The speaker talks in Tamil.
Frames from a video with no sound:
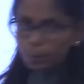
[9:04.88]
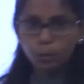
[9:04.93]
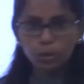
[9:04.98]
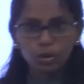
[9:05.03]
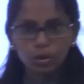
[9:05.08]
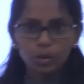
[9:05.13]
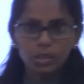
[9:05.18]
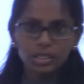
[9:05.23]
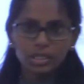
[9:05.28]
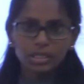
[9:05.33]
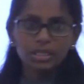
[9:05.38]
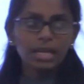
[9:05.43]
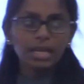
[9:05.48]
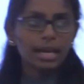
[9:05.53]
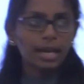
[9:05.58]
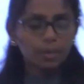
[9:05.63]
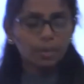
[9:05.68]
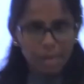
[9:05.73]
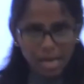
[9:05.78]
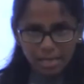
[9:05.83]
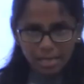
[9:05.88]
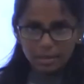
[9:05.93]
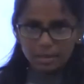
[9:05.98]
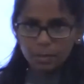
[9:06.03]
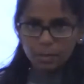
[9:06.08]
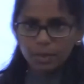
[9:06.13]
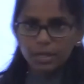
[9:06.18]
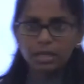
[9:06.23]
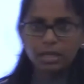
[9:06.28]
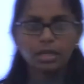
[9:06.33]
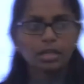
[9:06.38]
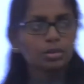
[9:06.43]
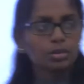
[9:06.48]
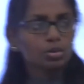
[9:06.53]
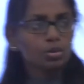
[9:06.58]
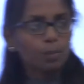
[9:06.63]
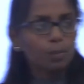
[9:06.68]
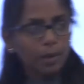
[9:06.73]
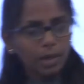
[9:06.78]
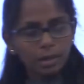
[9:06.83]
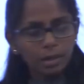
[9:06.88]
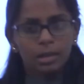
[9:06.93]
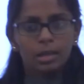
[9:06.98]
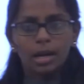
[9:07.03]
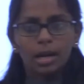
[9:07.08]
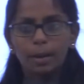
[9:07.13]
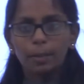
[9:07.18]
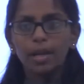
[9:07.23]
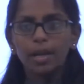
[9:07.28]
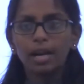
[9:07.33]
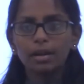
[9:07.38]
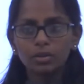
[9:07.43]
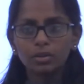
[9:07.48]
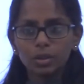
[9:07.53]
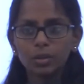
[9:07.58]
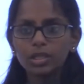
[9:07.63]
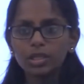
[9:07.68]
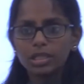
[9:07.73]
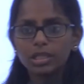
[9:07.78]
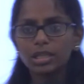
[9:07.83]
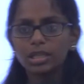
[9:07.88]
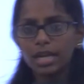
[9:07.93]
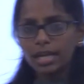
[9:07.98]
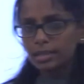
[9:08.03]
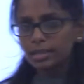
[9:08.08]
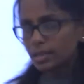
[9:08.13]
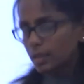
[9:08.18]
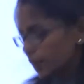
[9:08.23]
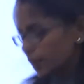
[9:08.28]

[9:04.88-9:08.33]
போன கொஸ்டினுக்கு எல்லாருமே ஆன்சர் பண்ணிட்டீங்க சூப்பர் அப்படியே அடுத்த கொஸ்டினுக்கு ஆன்சர்